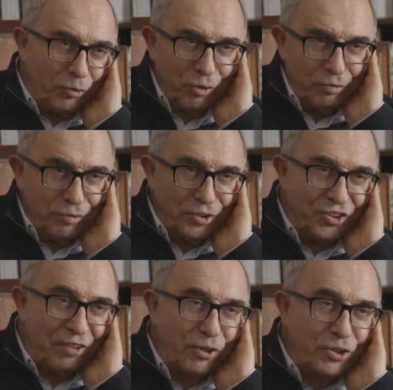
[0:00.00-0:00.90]
który z
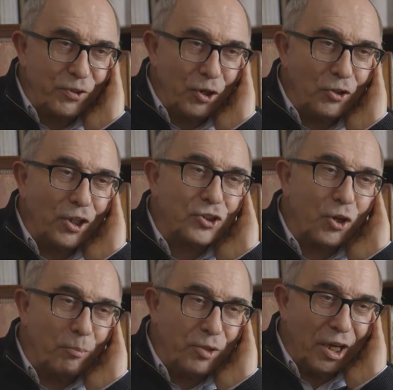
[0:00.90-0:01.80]
zewnątrz wygląda
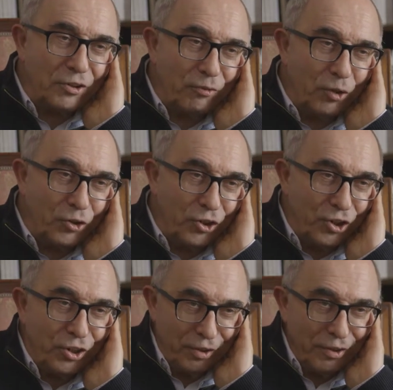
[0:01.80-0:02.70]
skromnie, jak to w
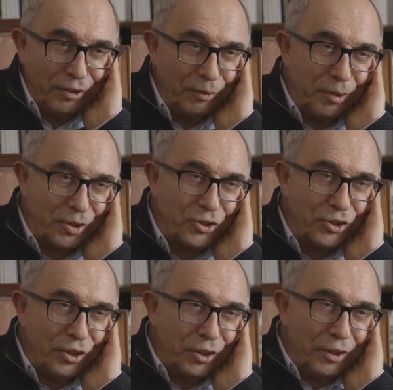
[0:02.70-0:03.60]
Londynie, natomiast
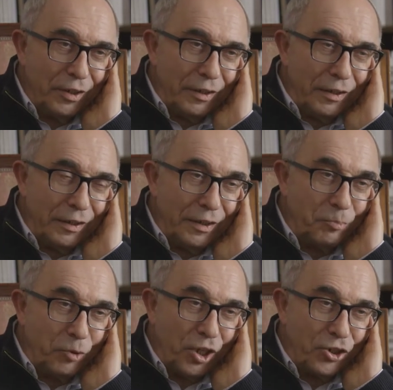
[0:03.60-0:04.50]
jest
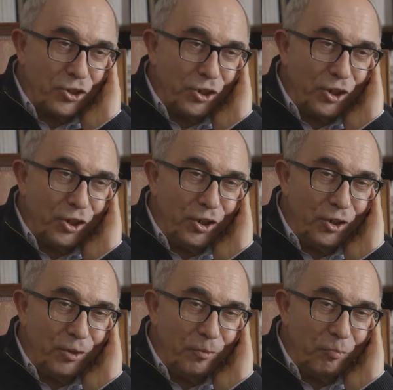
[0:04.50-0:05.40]
potężny.
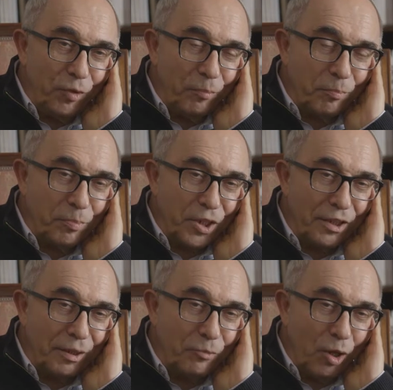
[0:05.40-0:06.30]
I
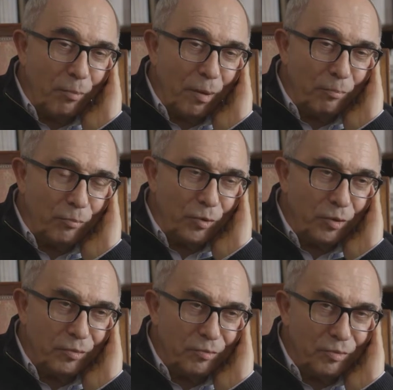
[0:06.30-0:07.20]
przed tym domem, y,
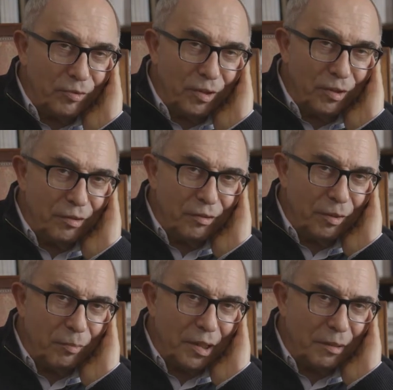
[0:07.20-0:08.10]
y,
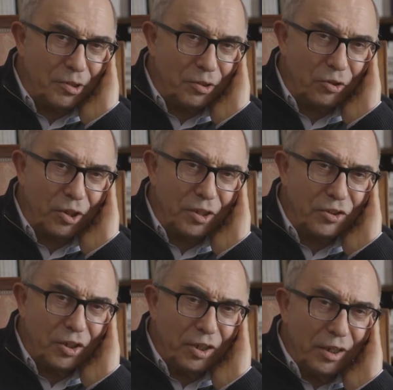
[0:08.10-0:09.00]
nie pamiętam gdzie to
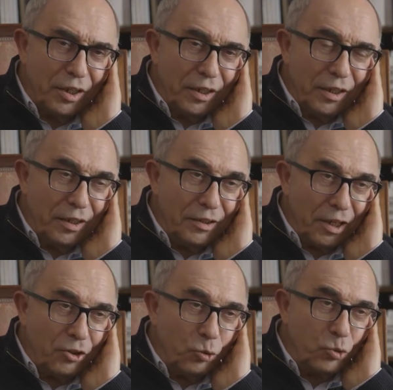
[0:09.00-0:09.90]
jest, y,
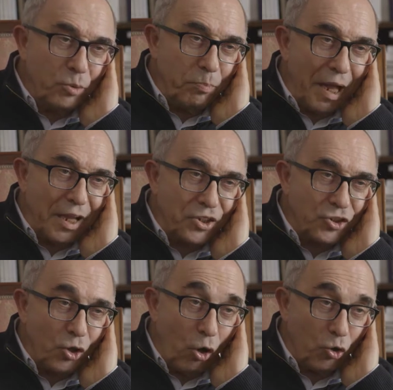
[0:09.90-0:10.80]
taki duży
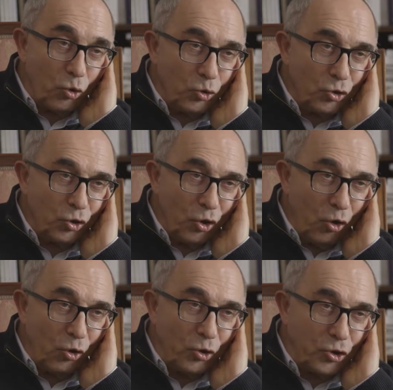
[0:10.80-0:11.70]
plac, ogród,
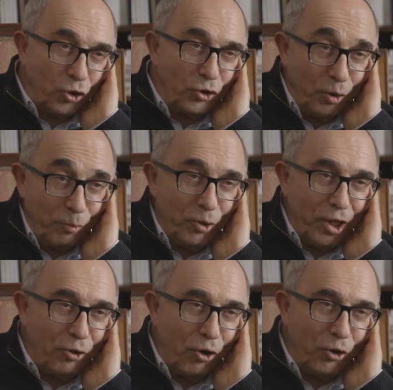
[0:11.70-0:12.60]
ogrodzony. To był
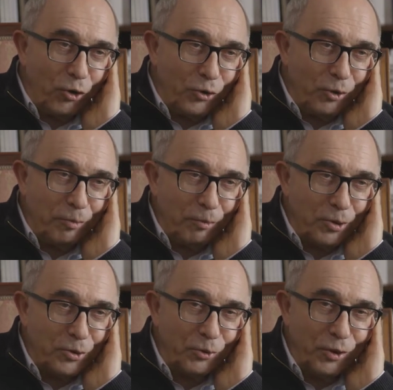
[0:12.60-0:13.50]
jego ogród i po
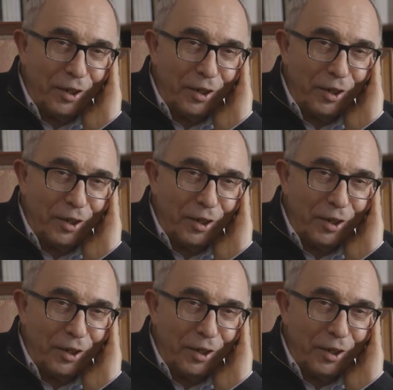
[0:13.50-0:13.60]
prostu